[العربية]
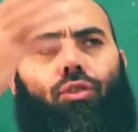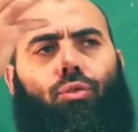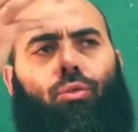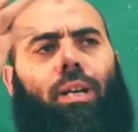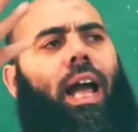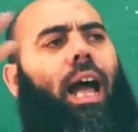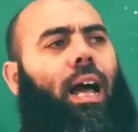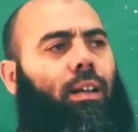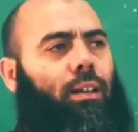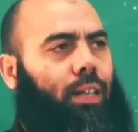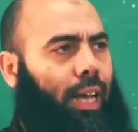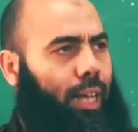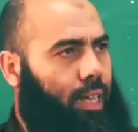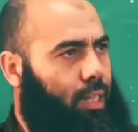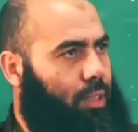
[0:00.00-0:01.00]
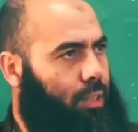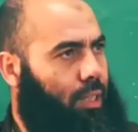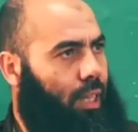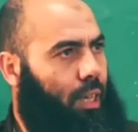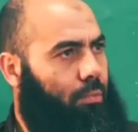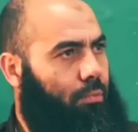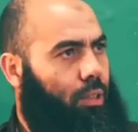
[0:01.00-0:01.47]
عنده كاع عليه
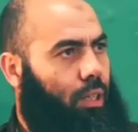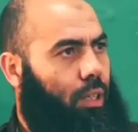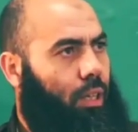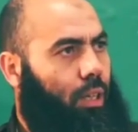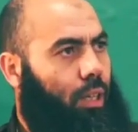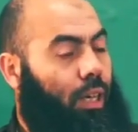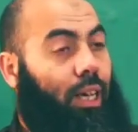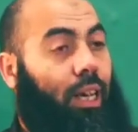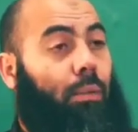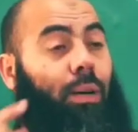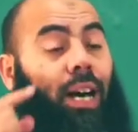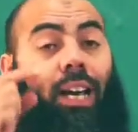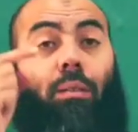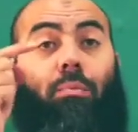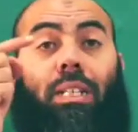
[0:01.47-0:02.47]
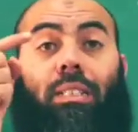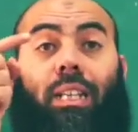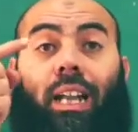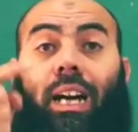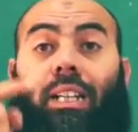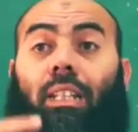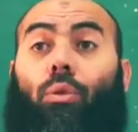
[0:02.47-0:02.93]
السلام راه باقي
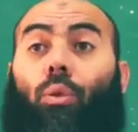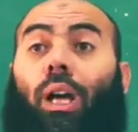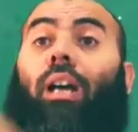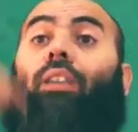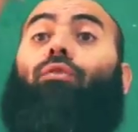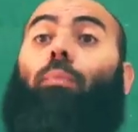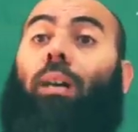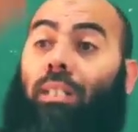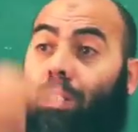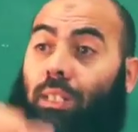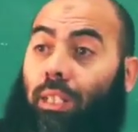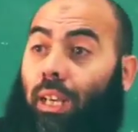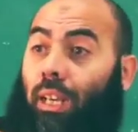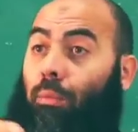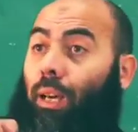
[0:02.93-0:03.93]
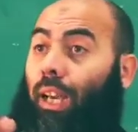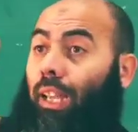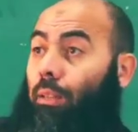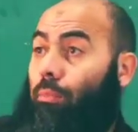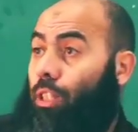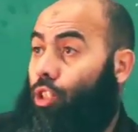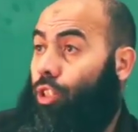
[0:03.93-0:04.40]
مازال غادي يوقع في معصيه راه باقي
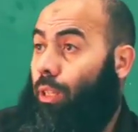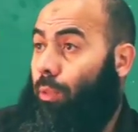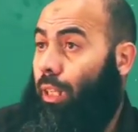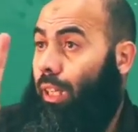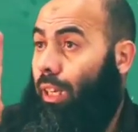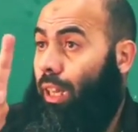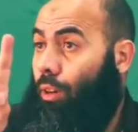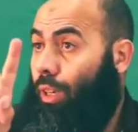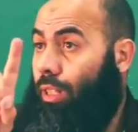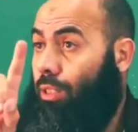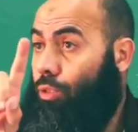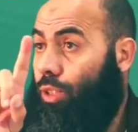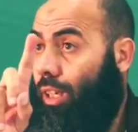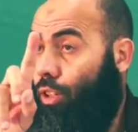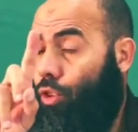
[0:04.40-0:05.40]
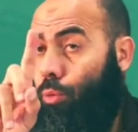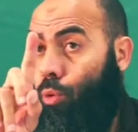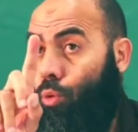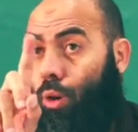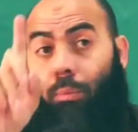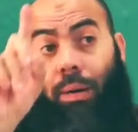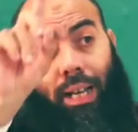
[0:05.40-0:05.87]
لم يجتبيه الله عز وجل
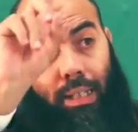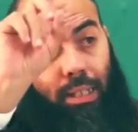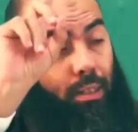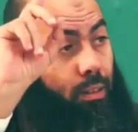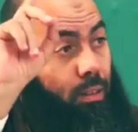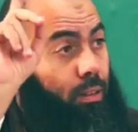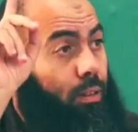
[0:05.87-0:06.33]
للنبوه باقي